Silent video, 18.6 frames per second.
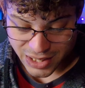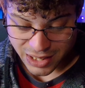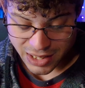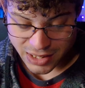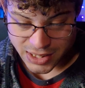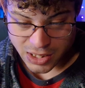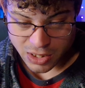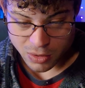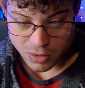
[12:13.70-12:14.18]

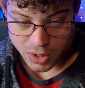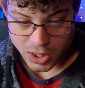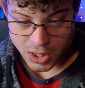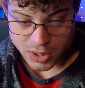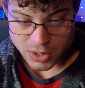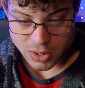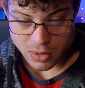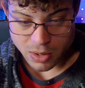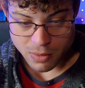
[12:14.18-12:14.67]
encanta lo...
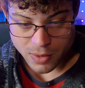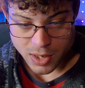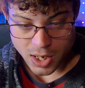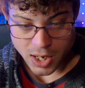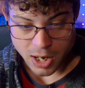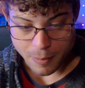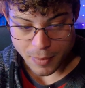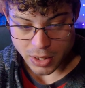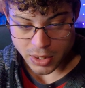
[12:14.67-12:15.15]
Ey, se ve
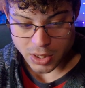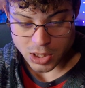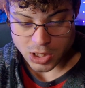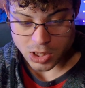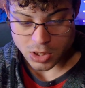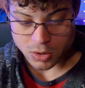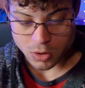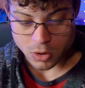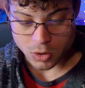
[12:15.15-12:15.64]
bien la pantalla
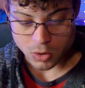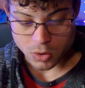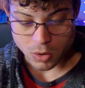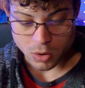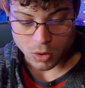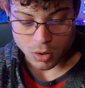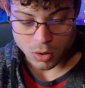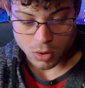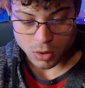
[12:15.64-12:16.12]
dentro de
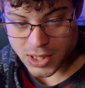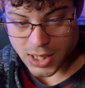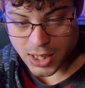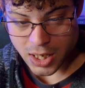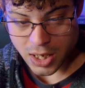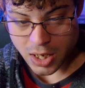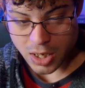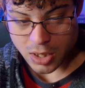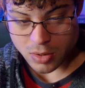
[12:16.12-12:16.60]
todo. Pasa
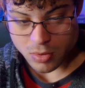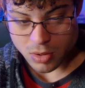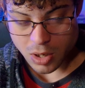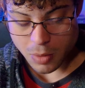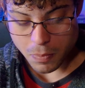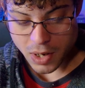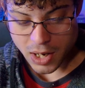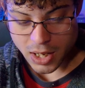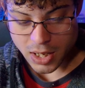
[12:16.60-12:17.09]
que es un
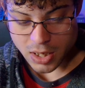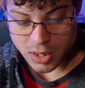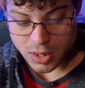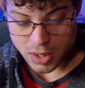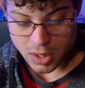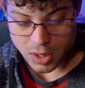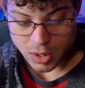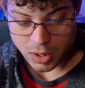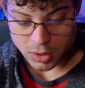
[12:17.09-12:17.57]
display
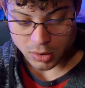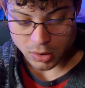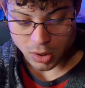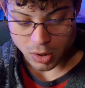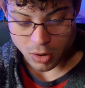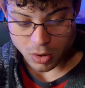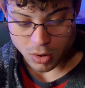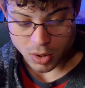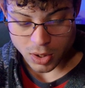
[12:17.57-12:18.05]
de
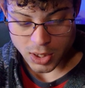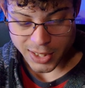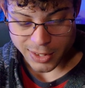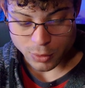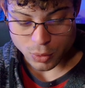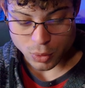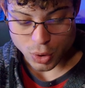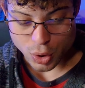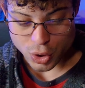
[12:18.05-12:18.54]
tecnología
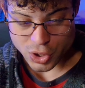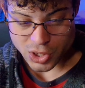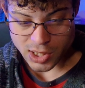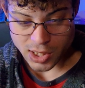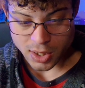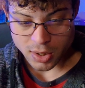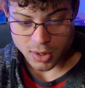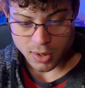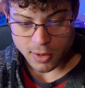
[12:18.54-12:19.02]

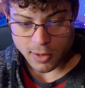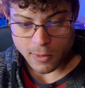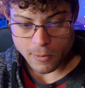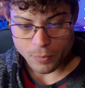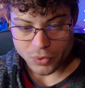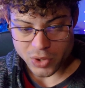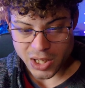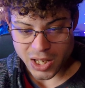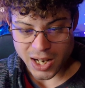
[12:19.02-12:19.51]
dudosa.
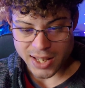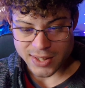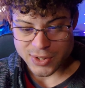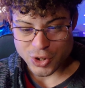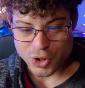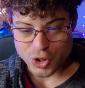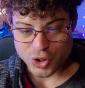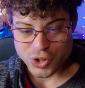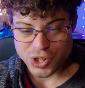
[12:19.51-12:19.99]
Y el
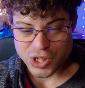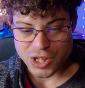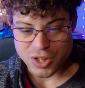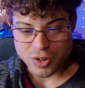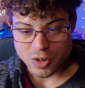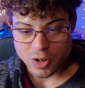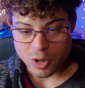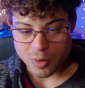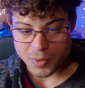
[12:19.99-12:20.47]

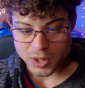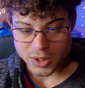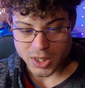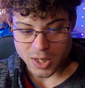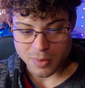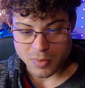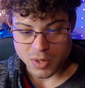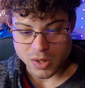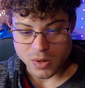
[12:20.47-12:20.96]
A05 me
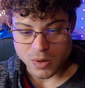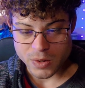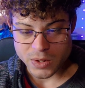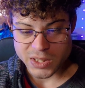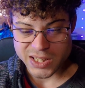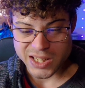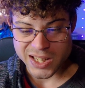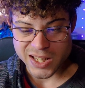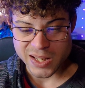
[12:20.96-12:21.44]
transmitió
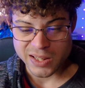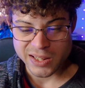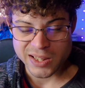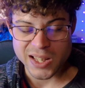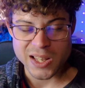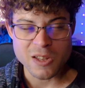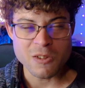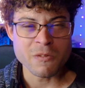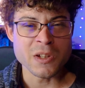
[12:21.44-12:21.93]
ese
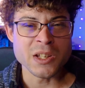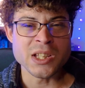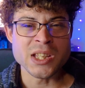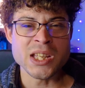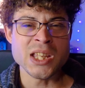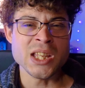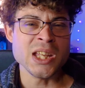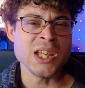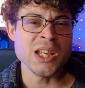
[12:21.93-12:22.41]

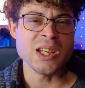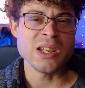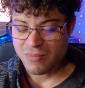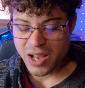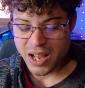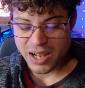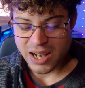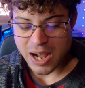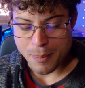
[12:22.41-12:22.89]
TFT
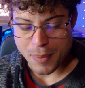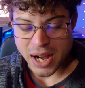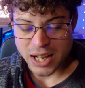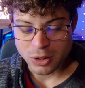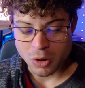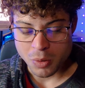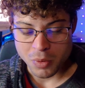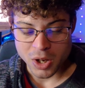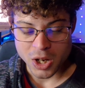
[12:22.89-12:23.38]
marca
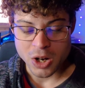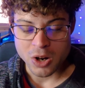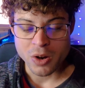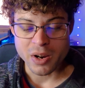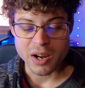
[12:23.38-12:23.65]
pato, modelo